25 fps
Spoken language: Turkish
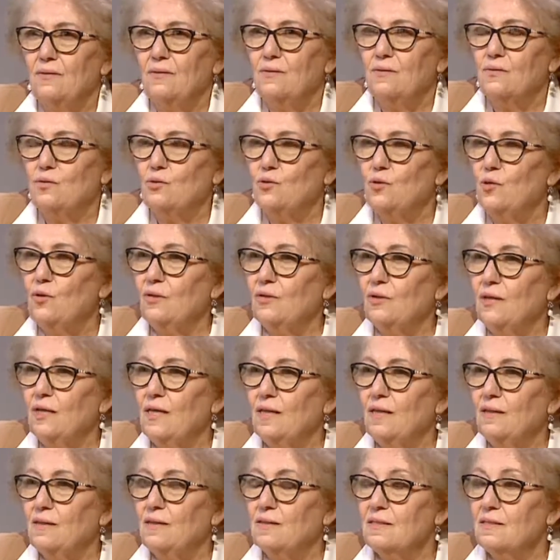
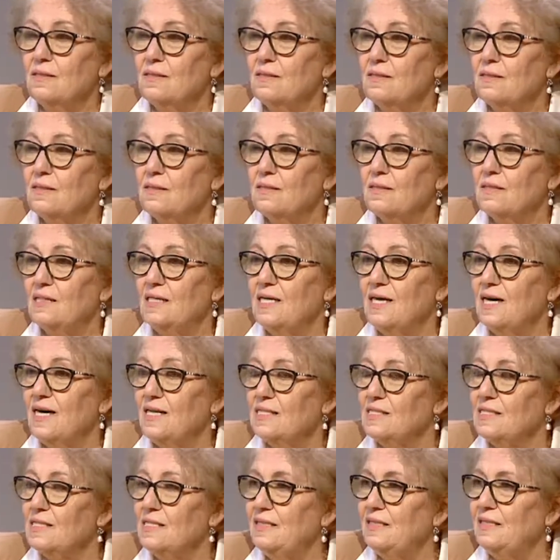Sonra
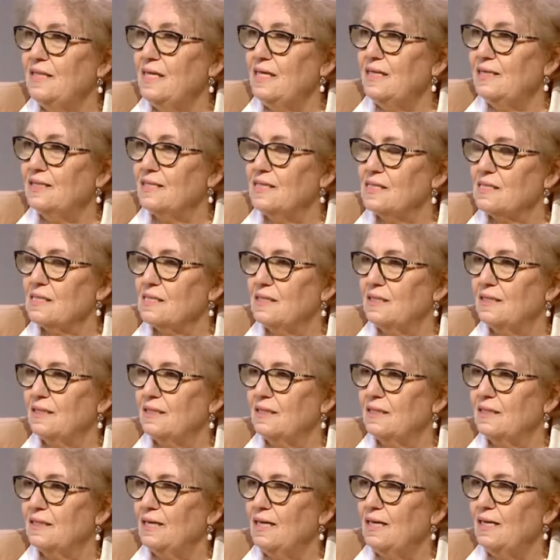siyasi değil
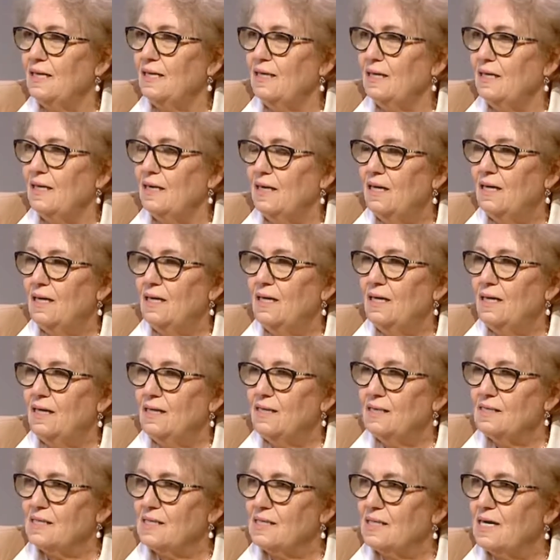kesinlikle,
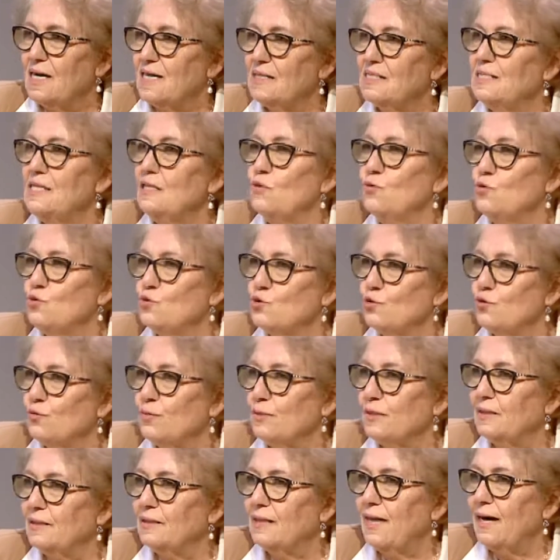siyaset üstü
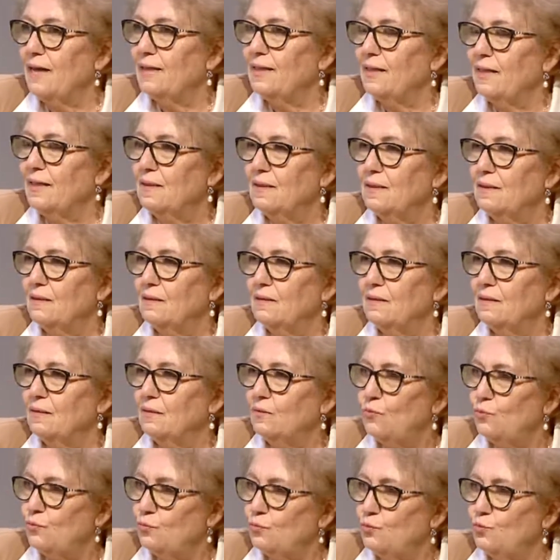bir dernek
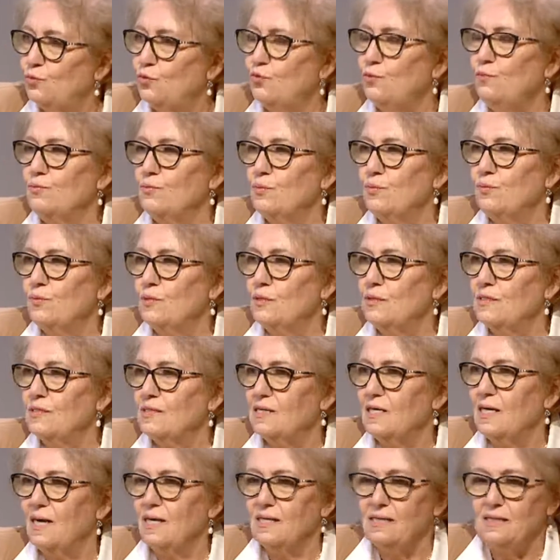tüm
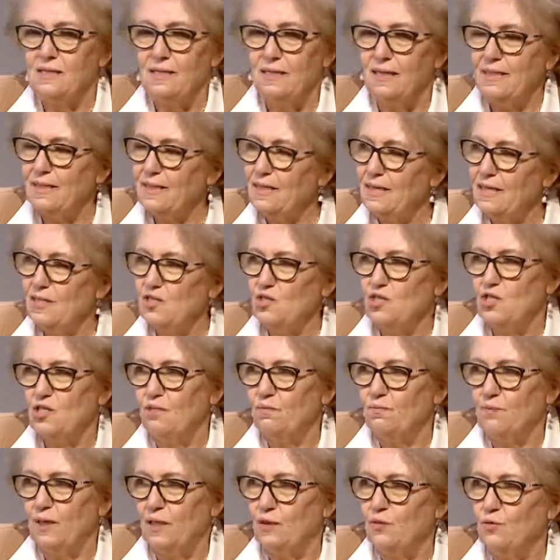siyasilere
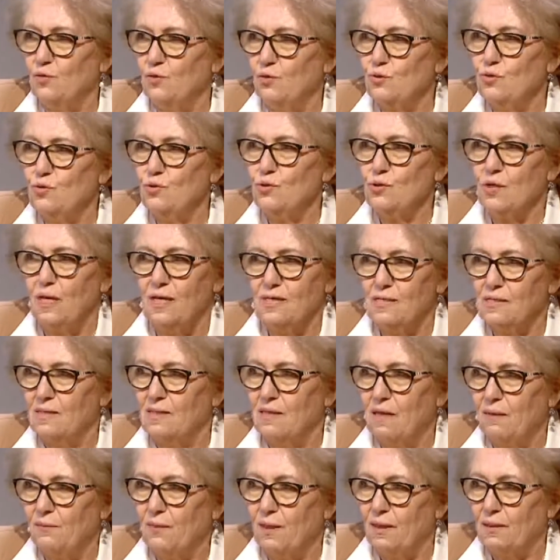eşit bakıyoruz.
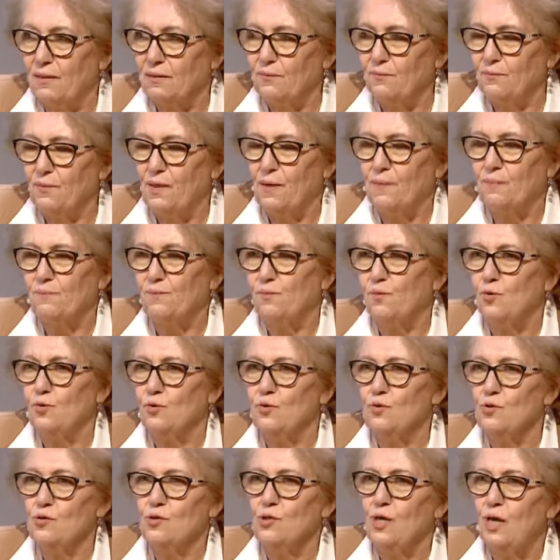Asla bir ayrım
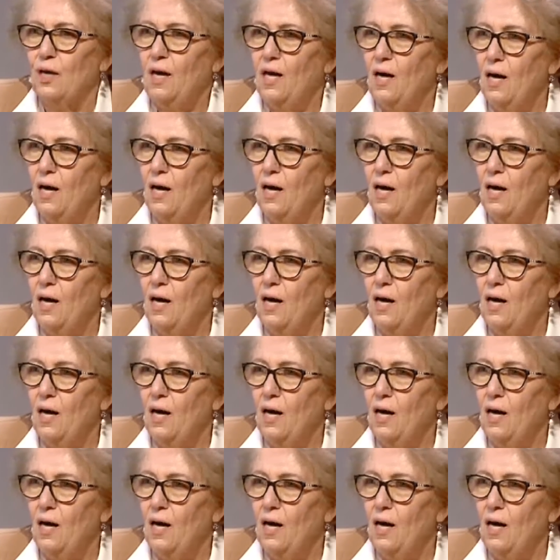yapmıyoruz.